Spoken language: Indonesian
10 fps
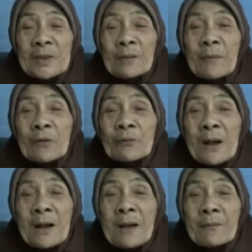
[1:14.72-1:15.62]
ya mau
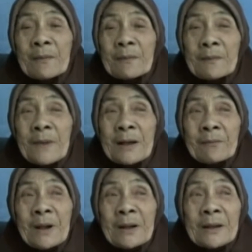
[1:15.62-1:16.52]
maaf
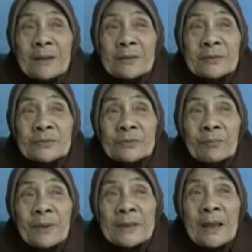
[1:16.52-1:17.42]
maaf ma
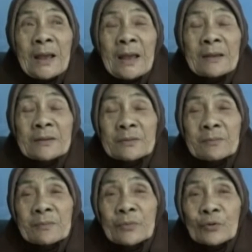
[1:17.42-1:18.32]
kayak
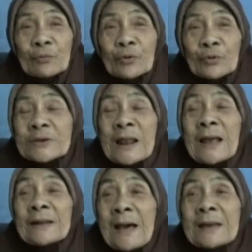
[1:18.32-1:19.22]
buru-buru
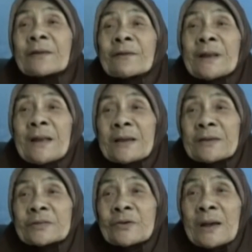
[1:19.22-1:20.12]
sadar eh lah
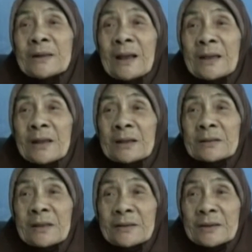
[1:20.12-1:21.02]
gitu anak-anak
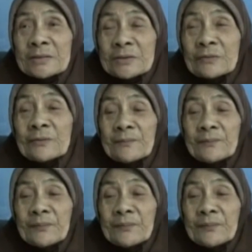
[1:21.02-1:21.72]
gitu. Hmm.